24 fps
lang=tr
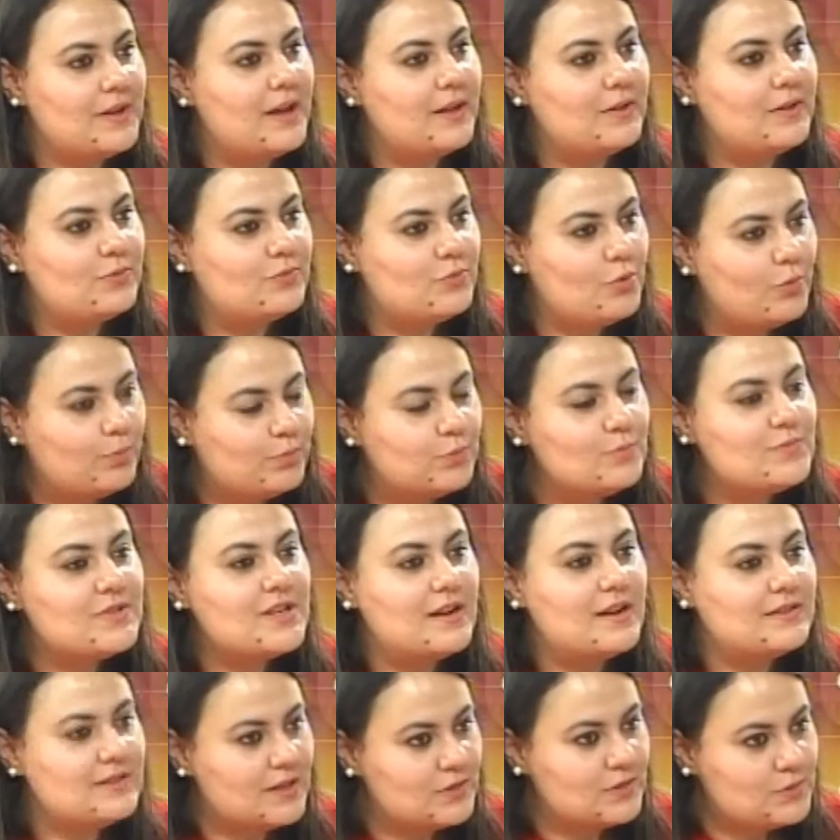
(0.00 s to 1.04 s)
Yani toplum
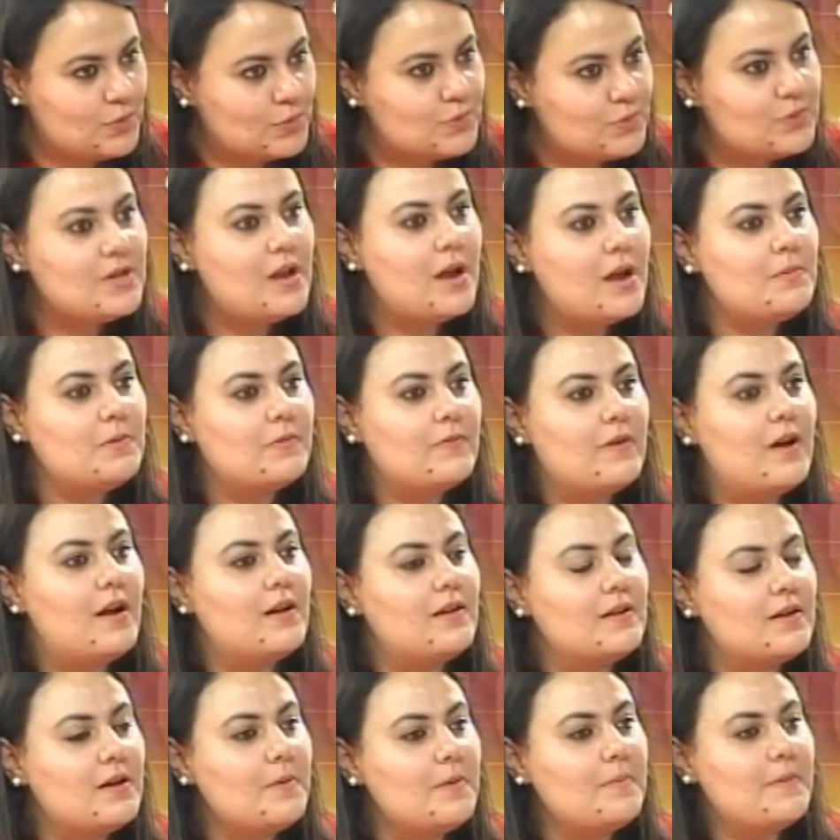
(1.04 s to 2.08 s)
zaten sosyal bir
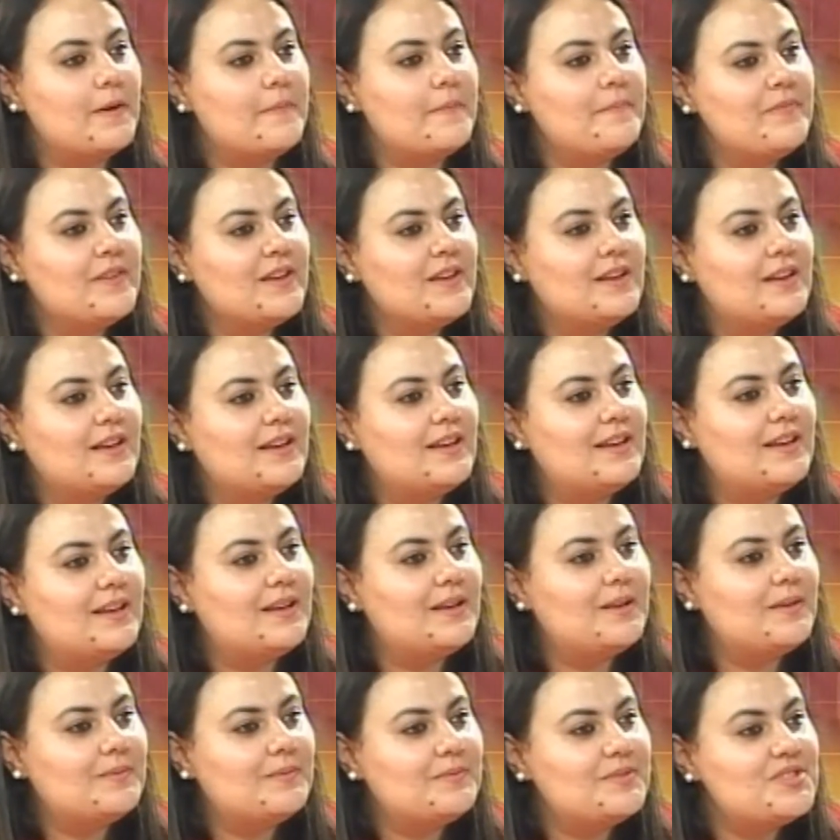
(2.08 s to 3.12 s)
varlık ama e,
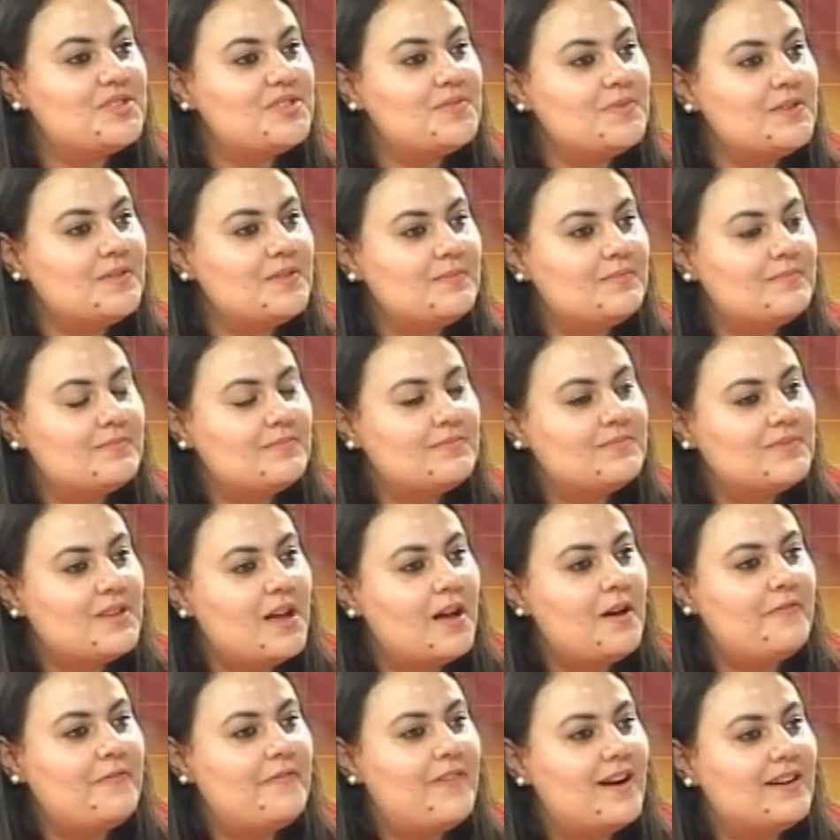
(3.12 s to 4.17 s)
şimdi
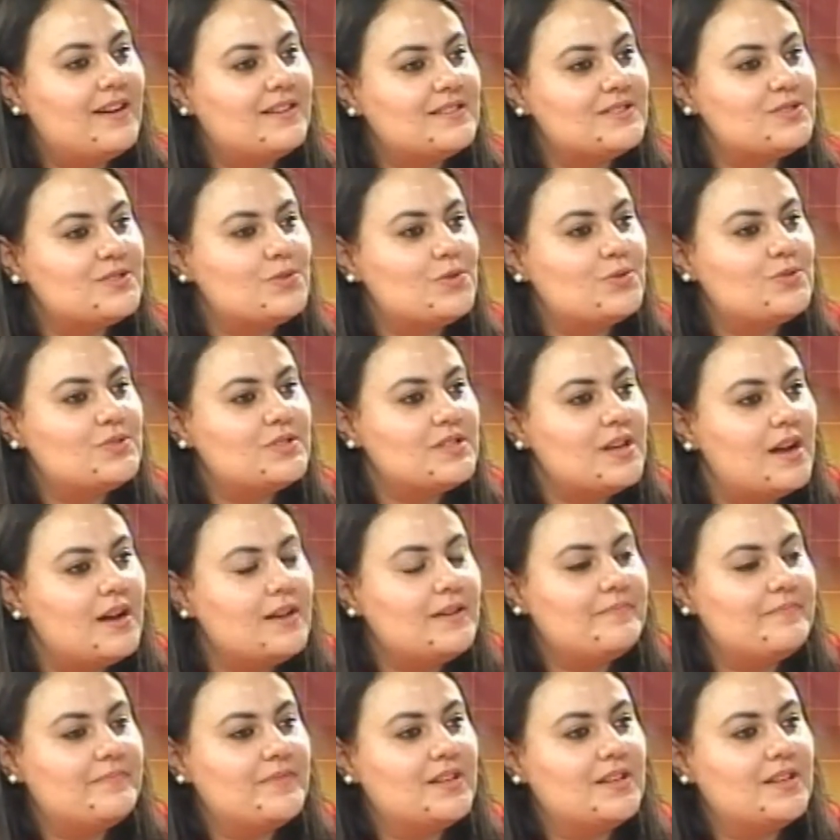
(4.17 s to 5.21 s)
daha farklı
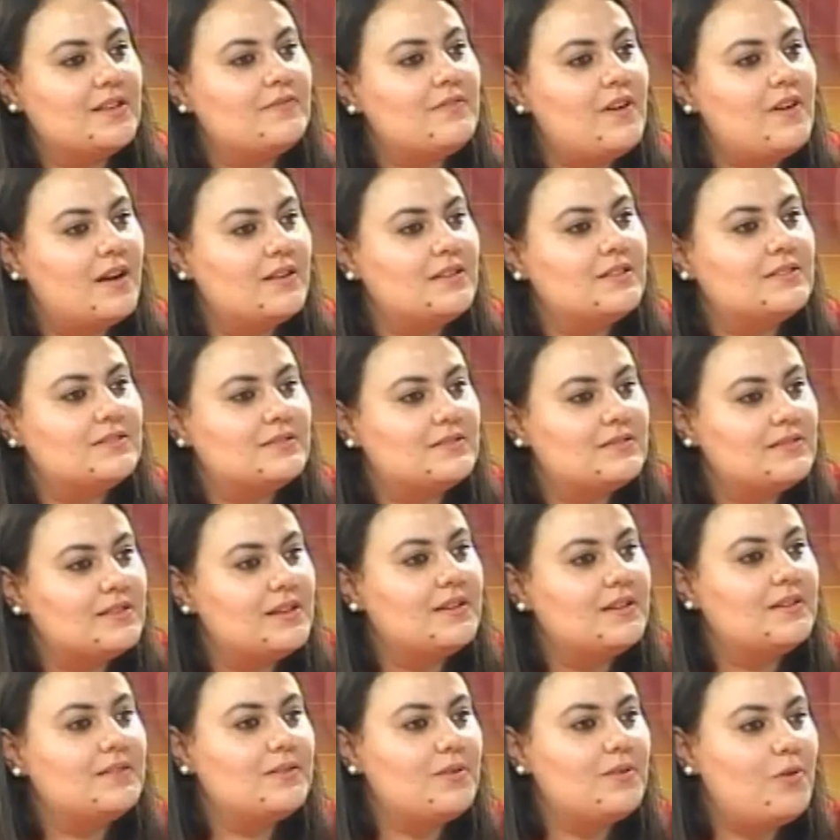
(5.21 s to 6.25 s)
sosyal e, varlık e,
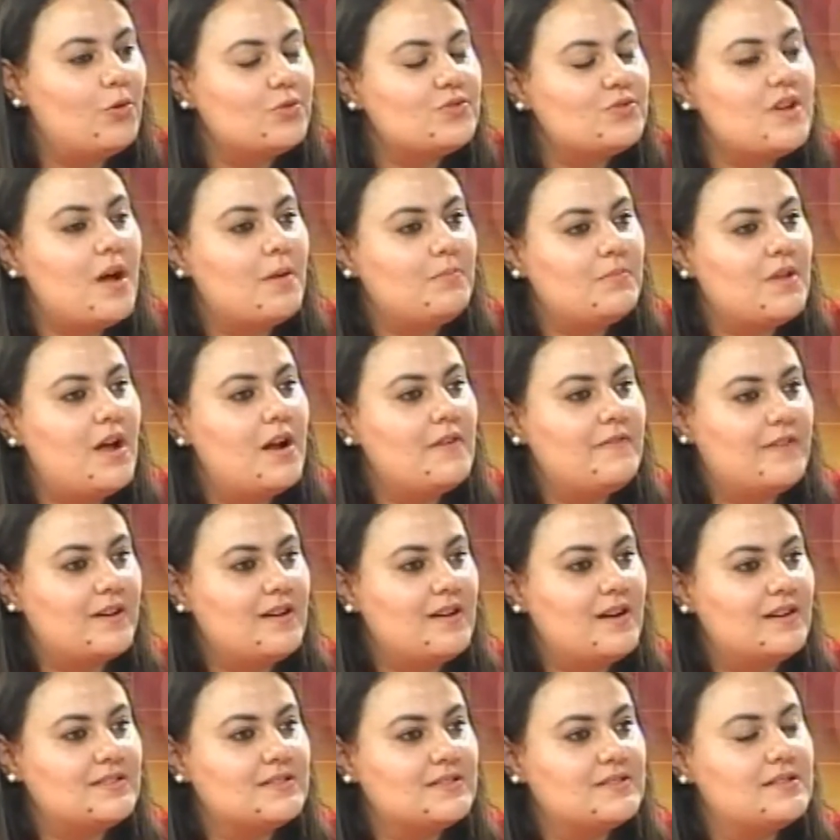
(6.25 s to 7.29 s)
ortamlar var
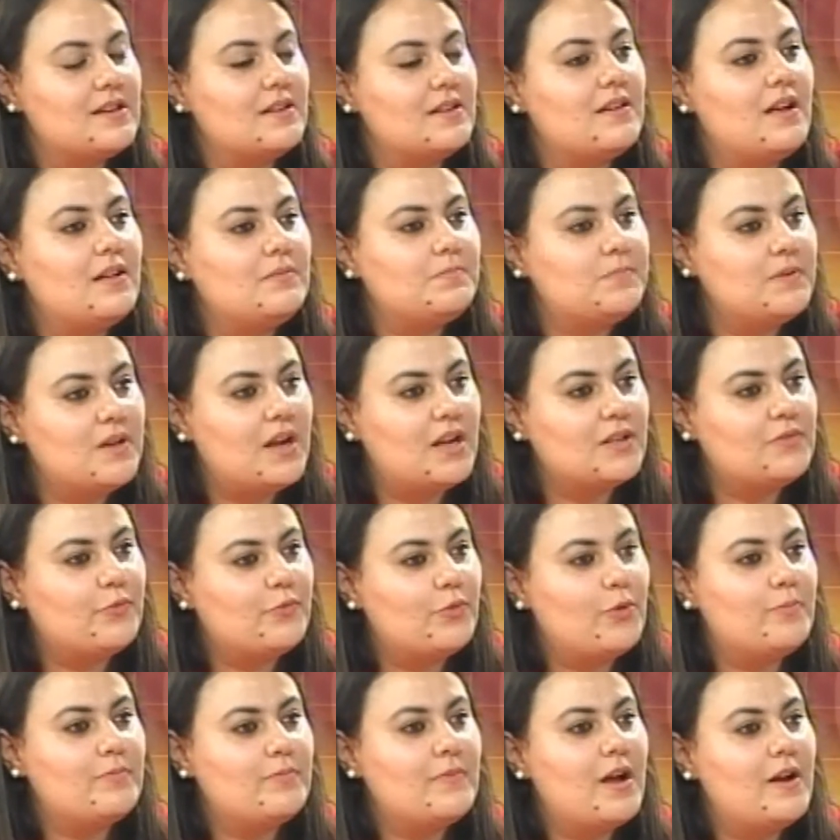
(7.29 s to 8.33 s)
artık. Sanal
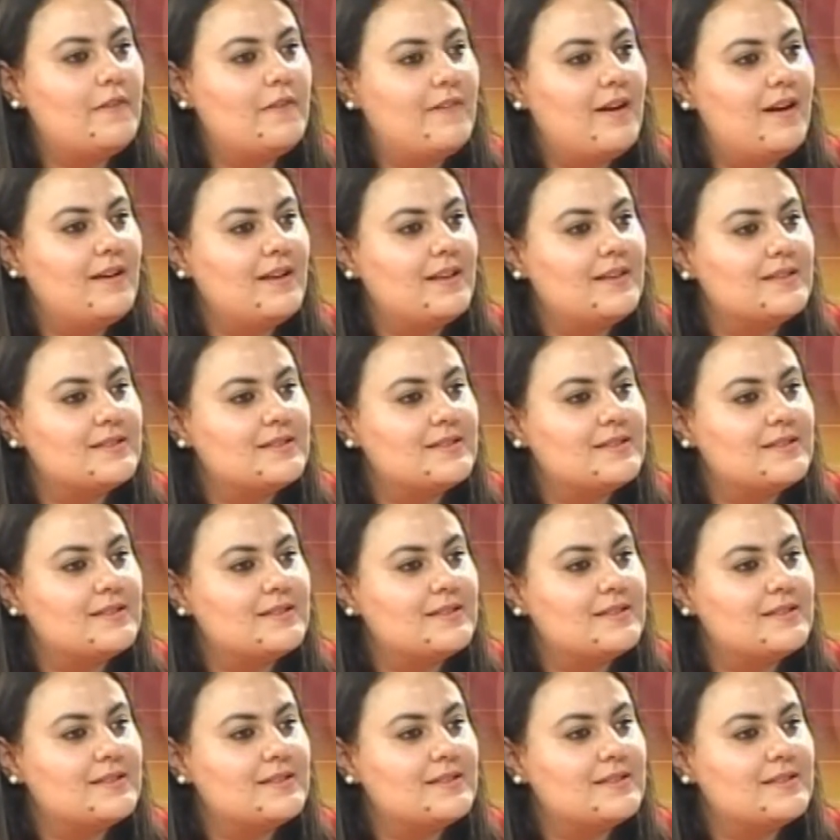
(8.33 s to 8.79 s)
platformlar var.